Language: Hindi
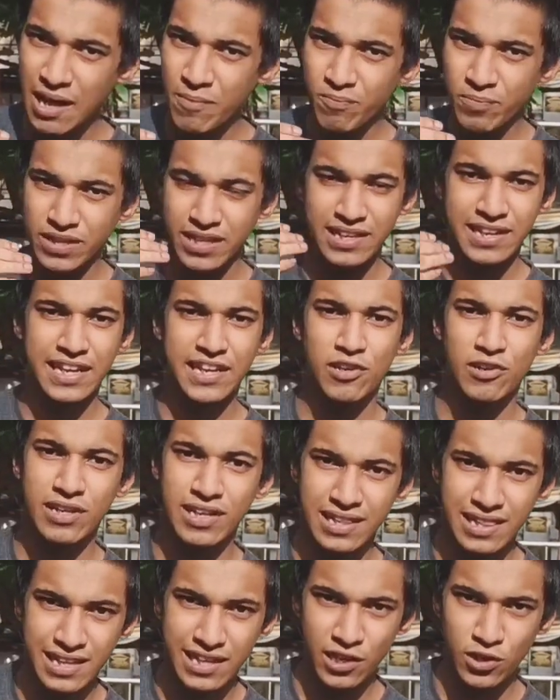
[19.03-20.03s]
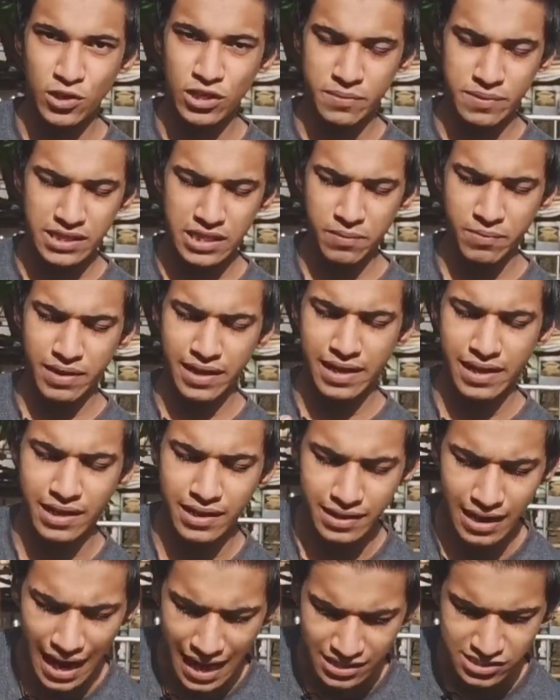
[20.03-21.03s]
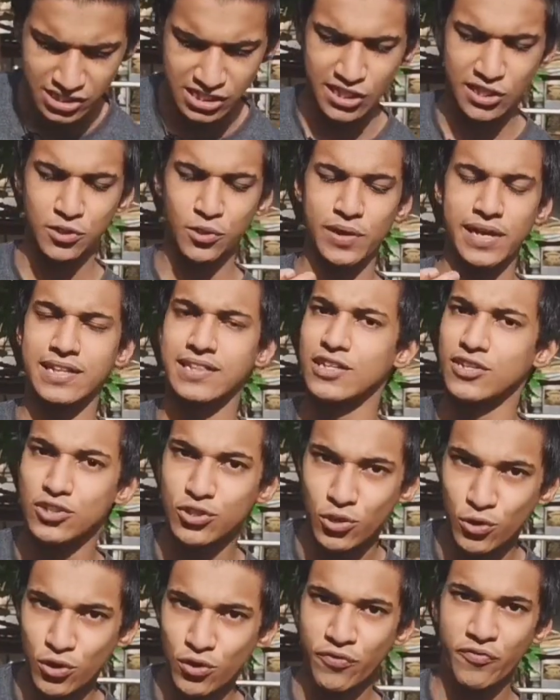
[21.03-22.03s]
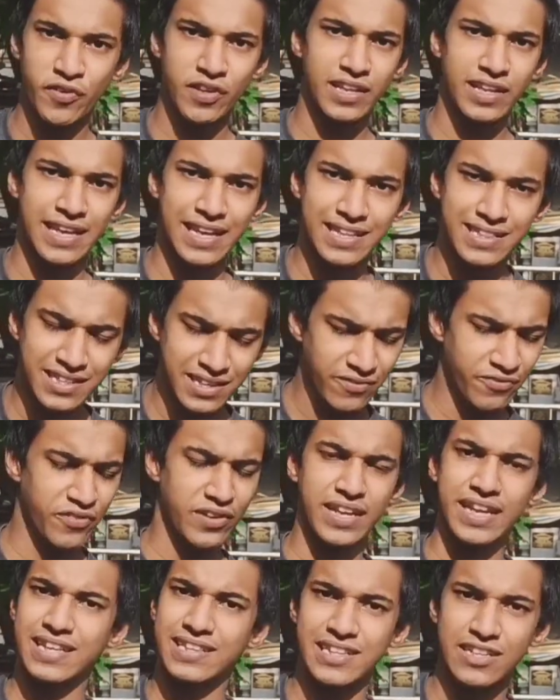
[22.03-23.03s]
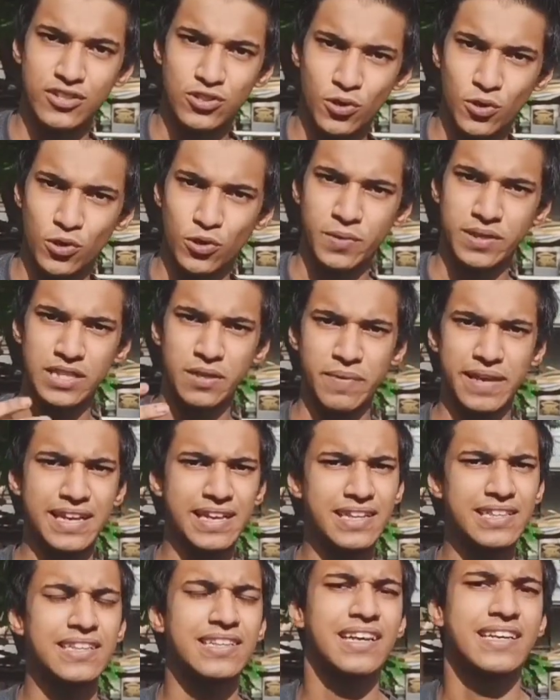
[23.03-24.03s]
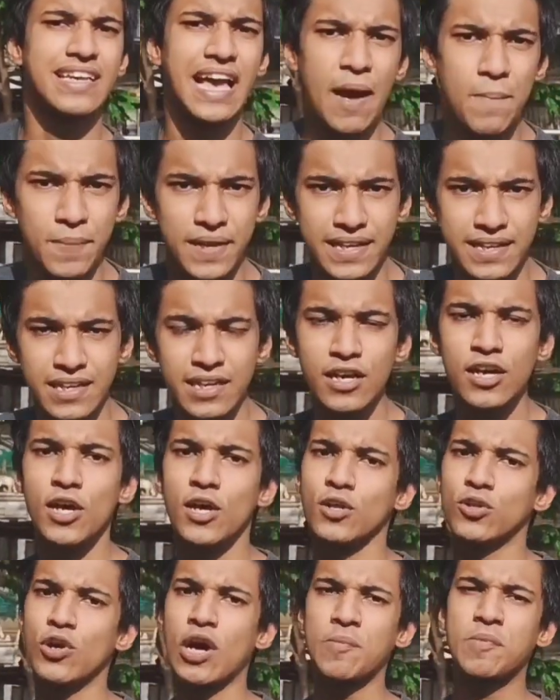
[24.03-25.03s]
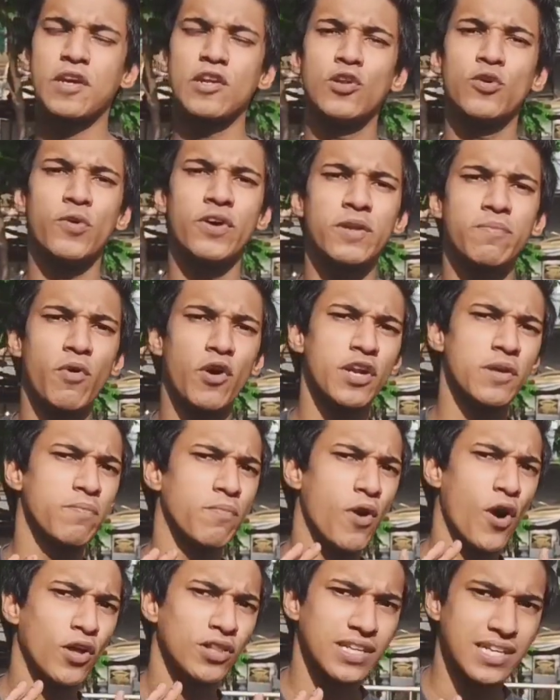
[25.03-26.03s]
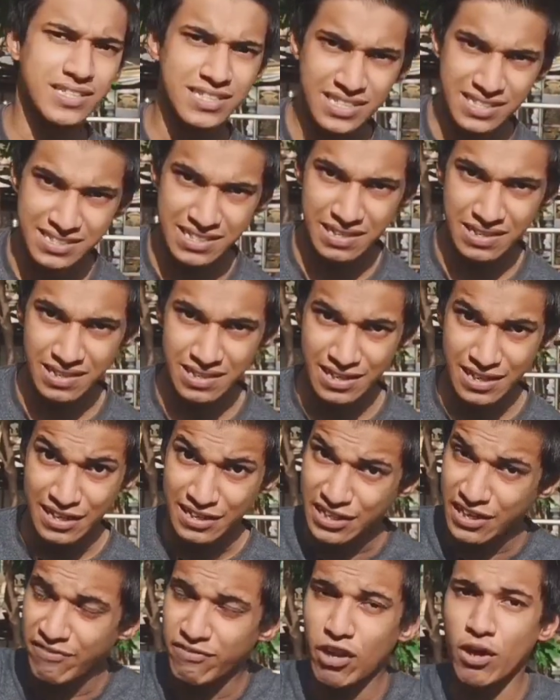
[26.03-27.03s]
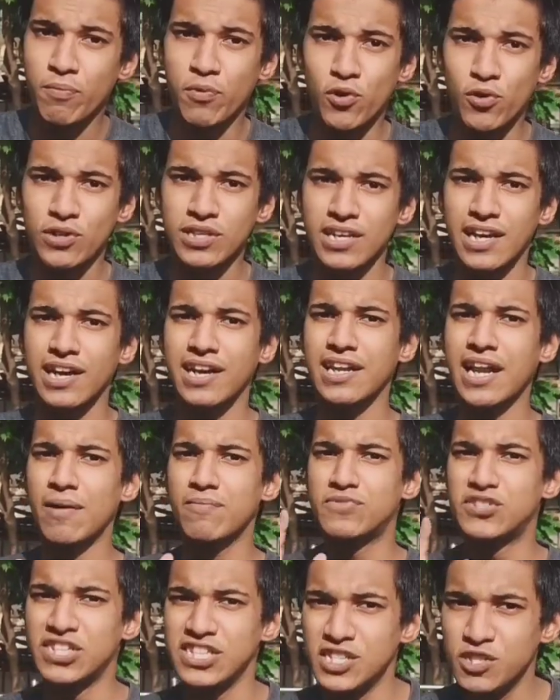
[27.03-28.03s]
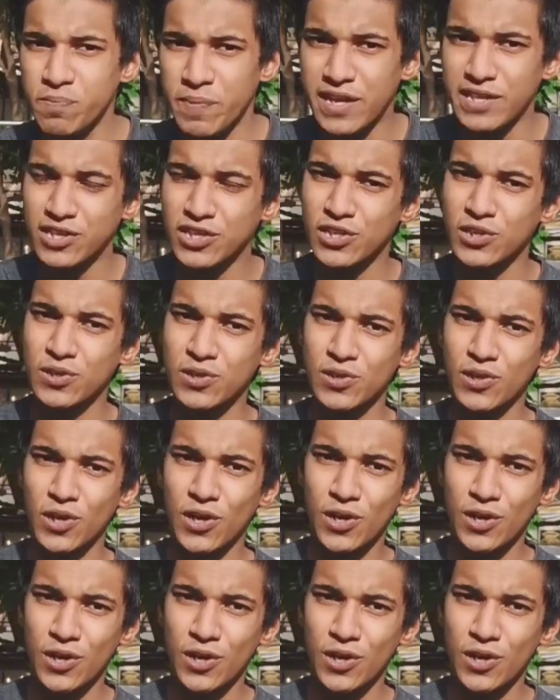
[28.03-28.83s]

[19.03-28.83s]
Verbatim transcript: आप ये रेगुलरली करोगे मतलब अगर आज किए तो एक दिन छोड़ो फिर एक दिन फिर एक दिन छोड़ो मतलब एक एक दिन का गैप लेके तो आपकी लोअर बॉडी बहुत अच्छे से डेवलप होगी अगर आप जीन्स पहनते हो